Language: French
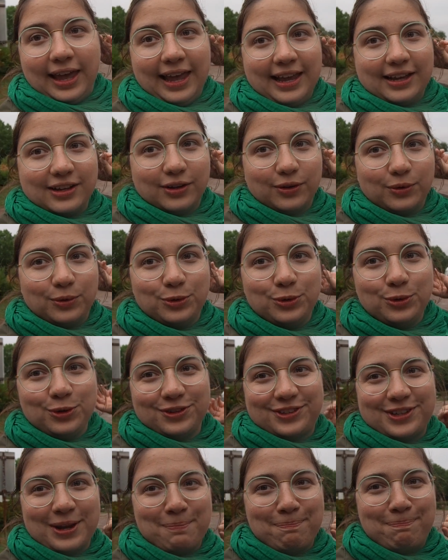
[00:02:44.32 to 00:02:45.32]
Et nous
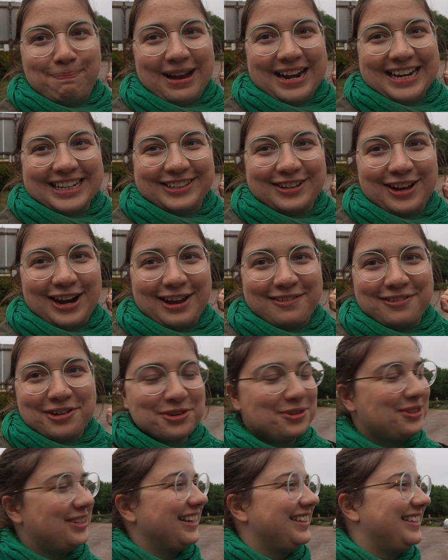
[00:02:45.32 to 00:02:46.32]
ne sommes pas les seuls à avoir
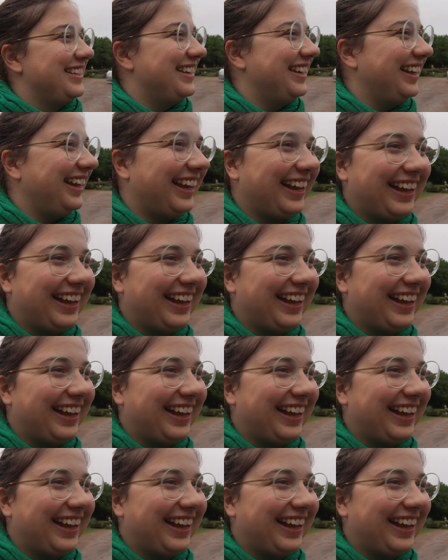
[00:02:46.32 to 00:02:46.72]
eu cette idée.